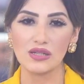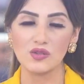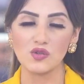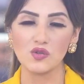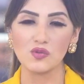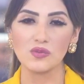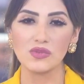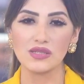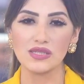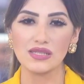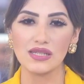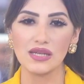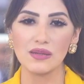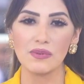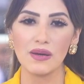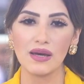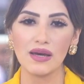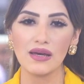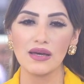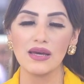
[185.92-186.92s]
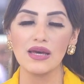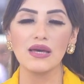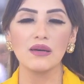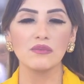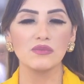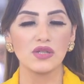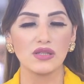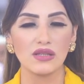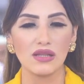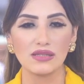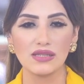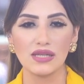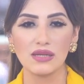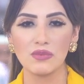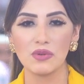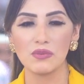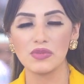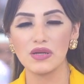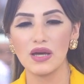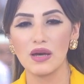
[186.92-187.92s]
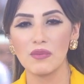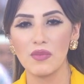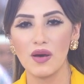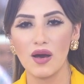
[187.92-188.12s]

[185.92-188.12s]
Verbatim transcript: اليوم السابع نطلع دائما بها